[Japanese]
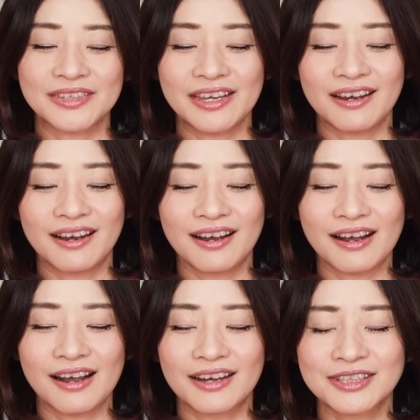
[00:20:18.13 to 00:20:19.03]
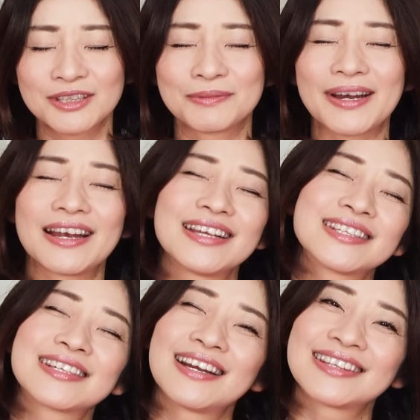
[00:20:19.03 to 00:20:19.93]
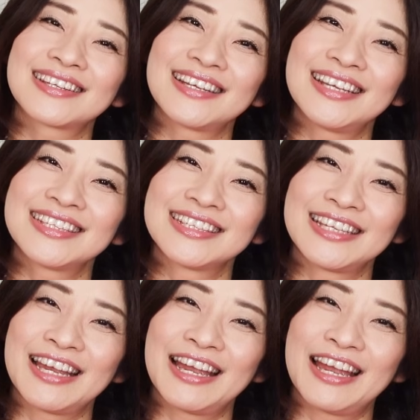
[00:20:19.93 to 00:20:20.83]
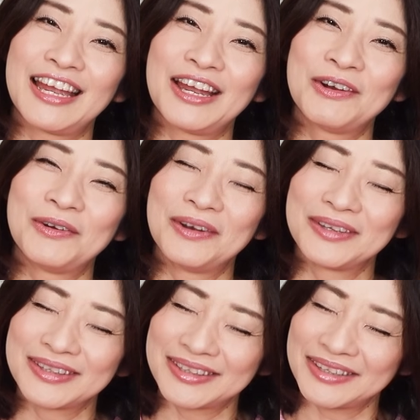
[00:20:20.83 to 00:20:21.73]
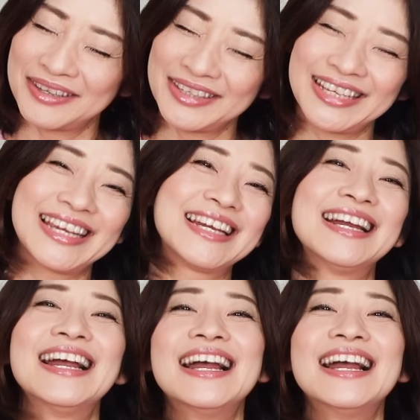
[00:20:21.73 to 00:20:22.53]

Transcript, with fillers: いやー、素晴らしかったですね。本当に。